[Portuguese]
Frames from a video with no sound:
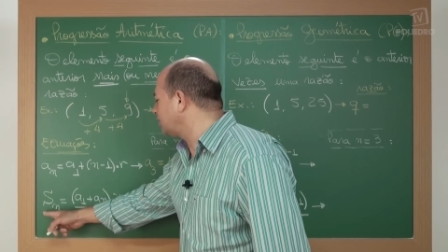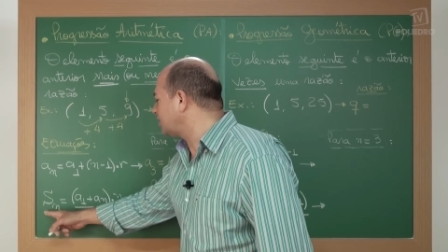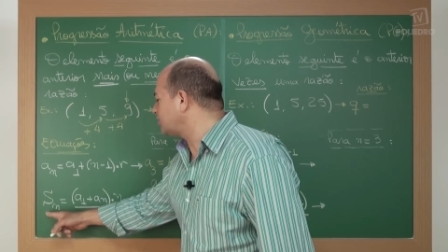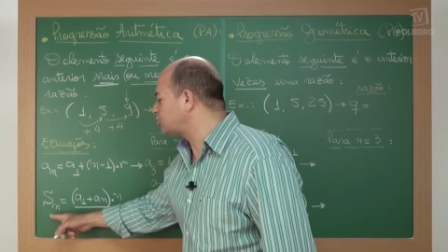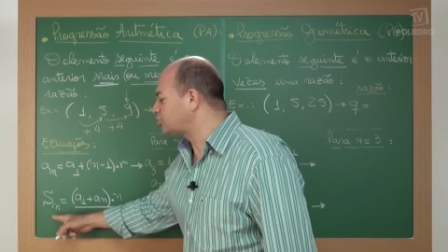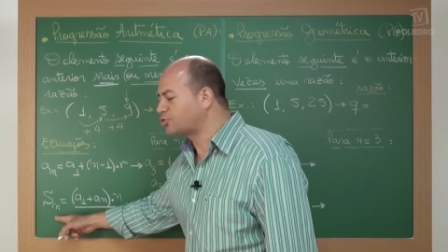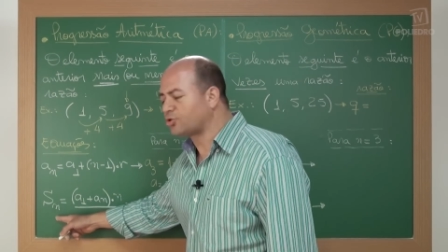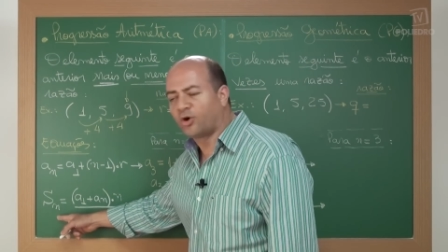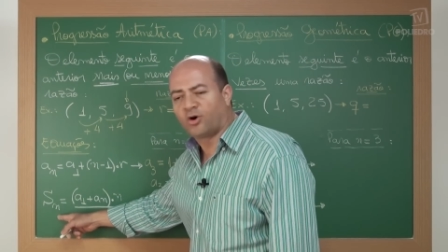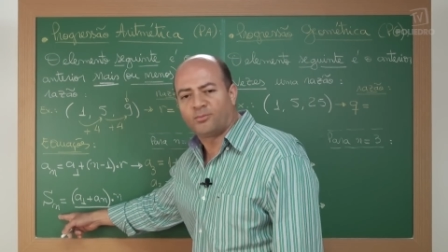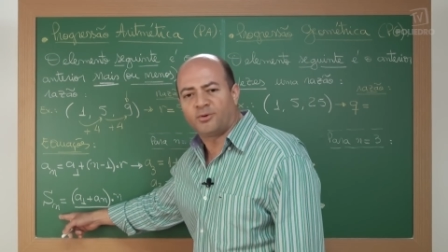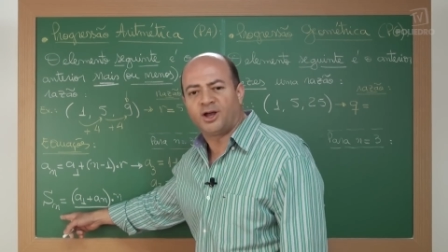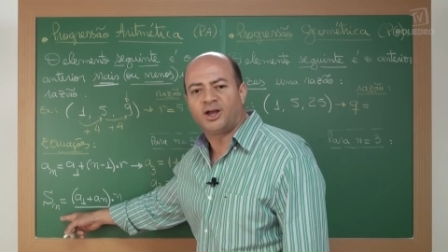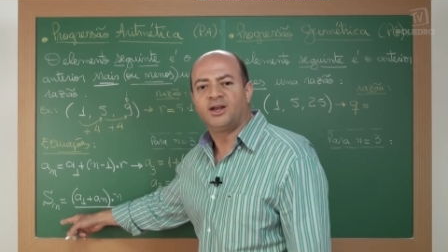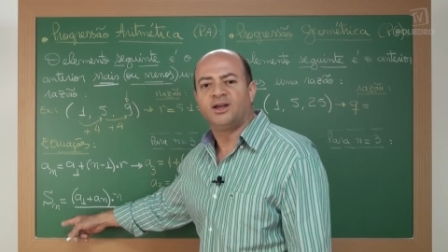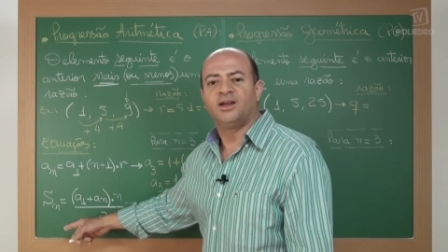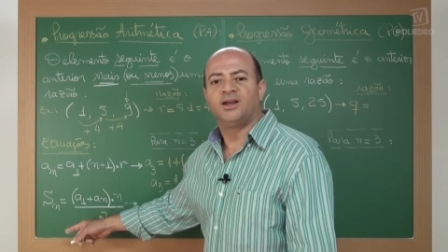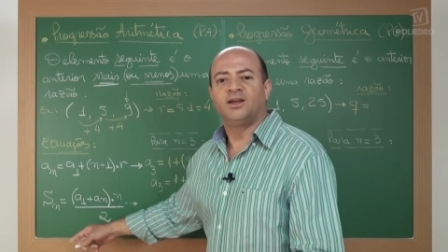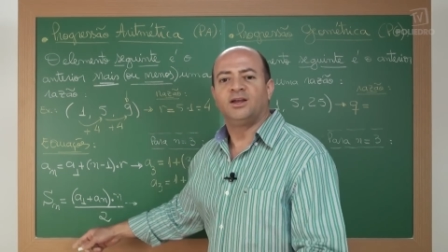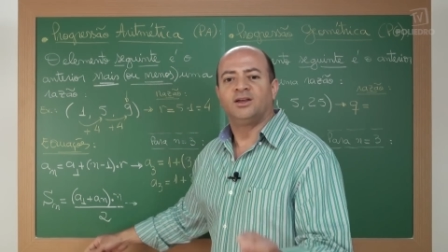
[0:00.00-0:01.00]
da soma
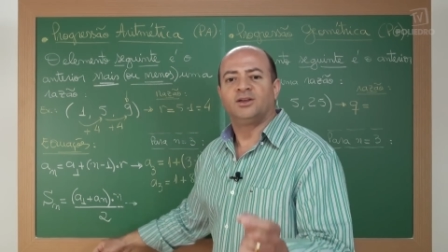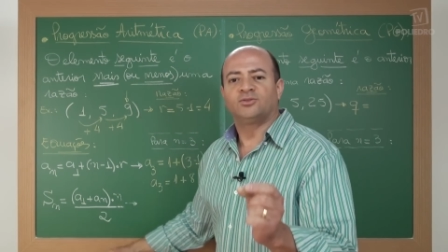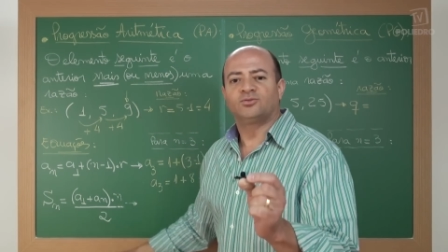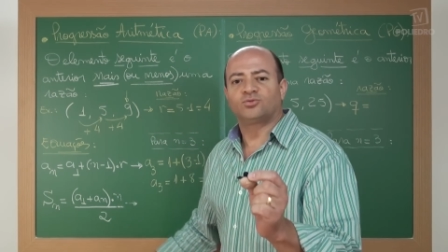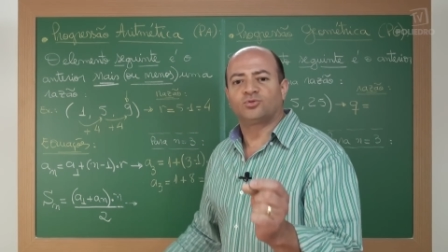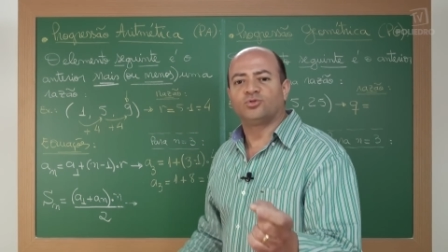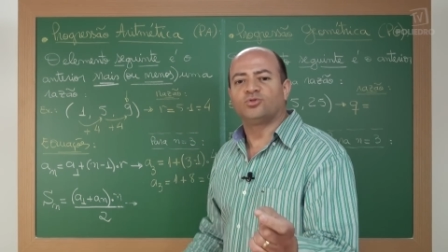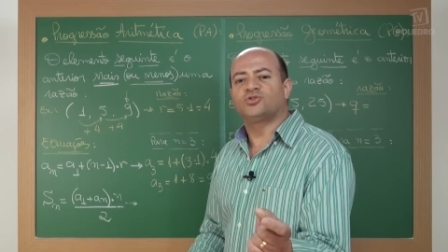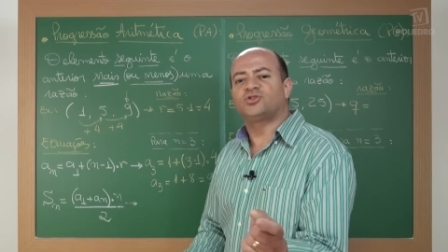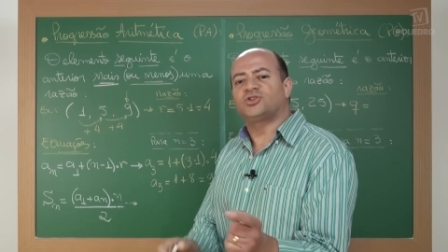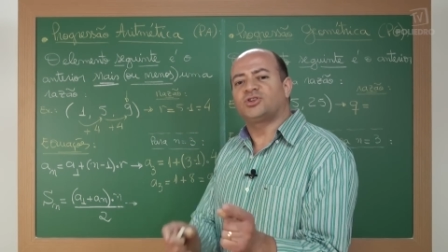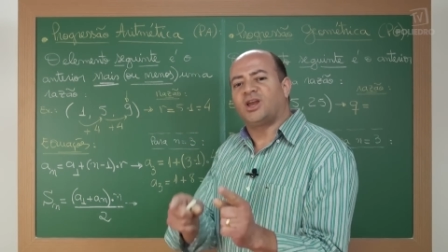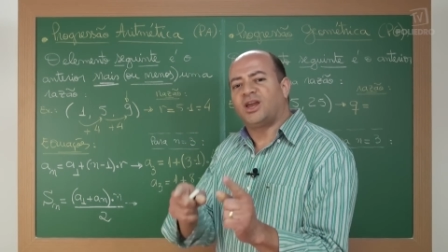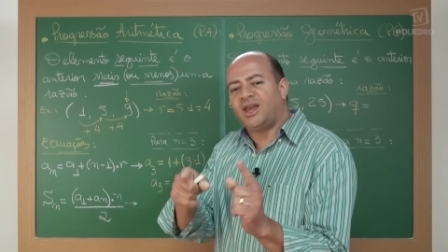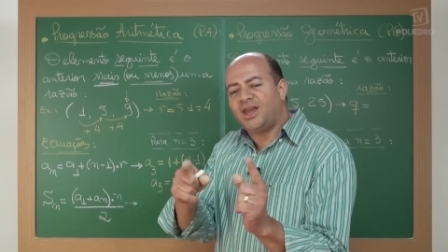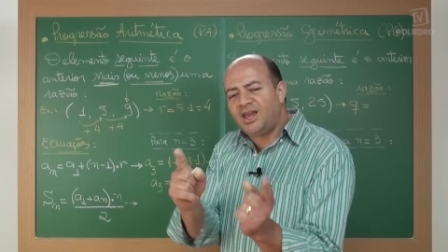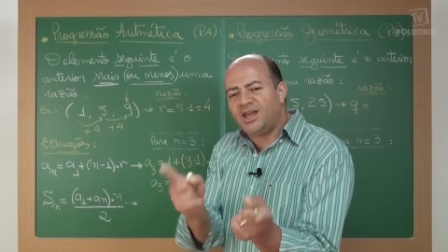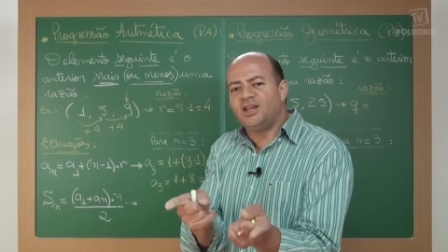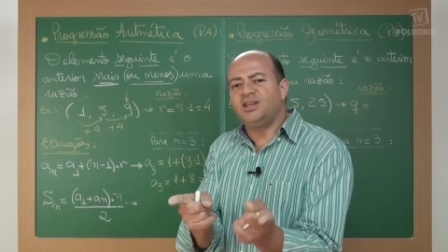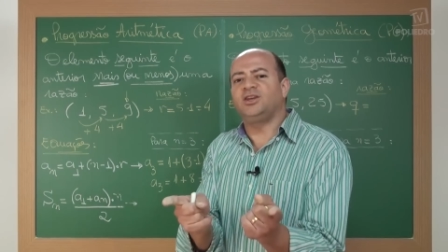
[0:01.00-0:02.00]
dos
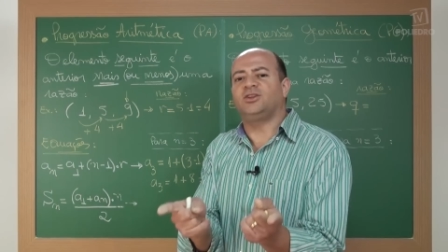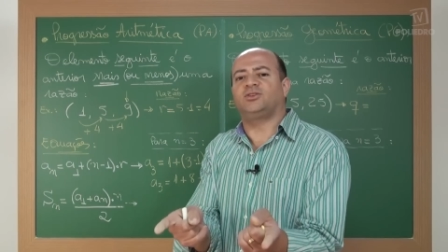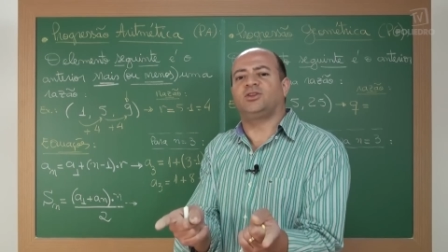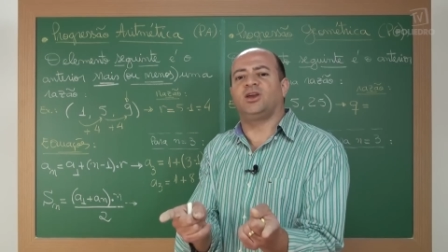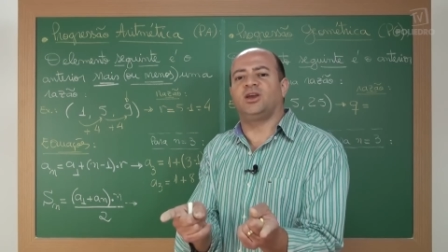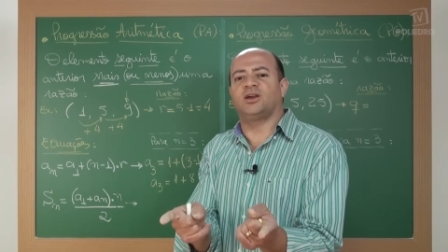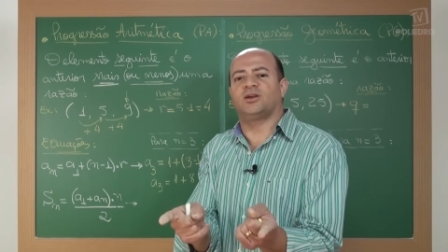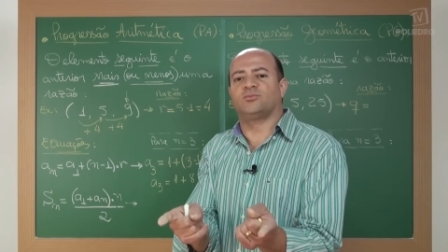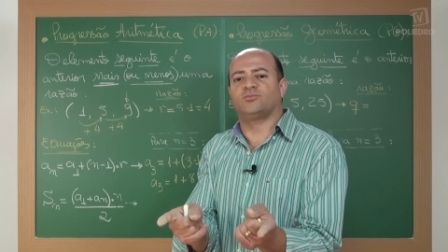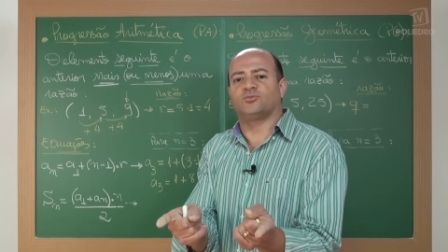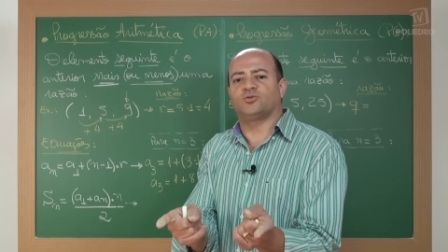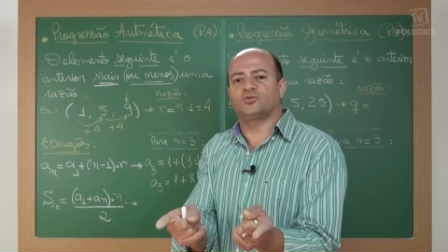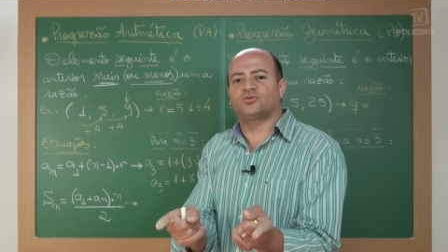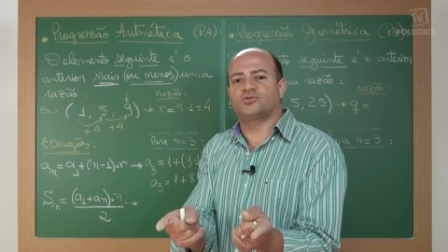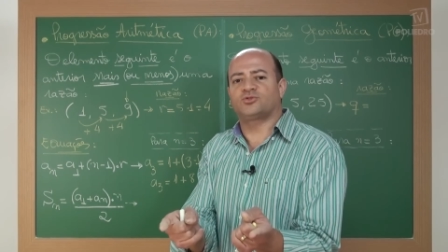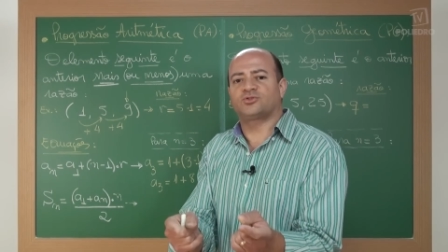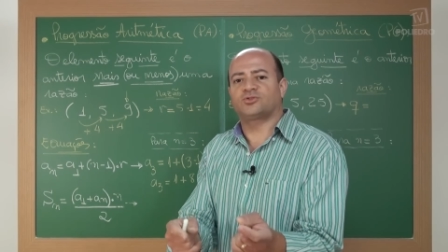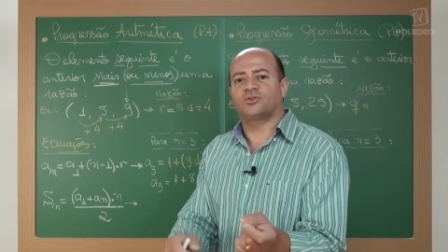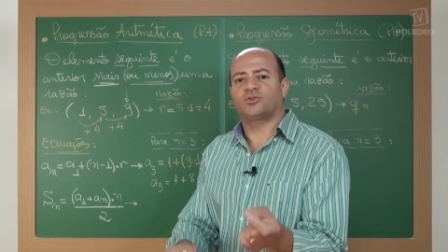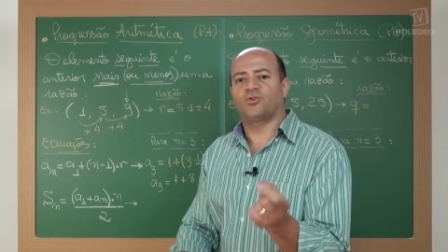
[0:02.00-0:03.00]
n
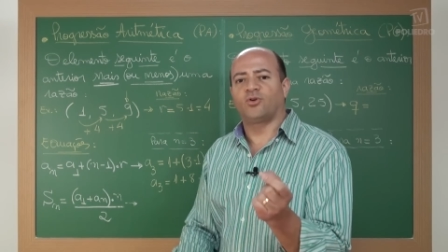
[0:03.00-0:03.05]
termos,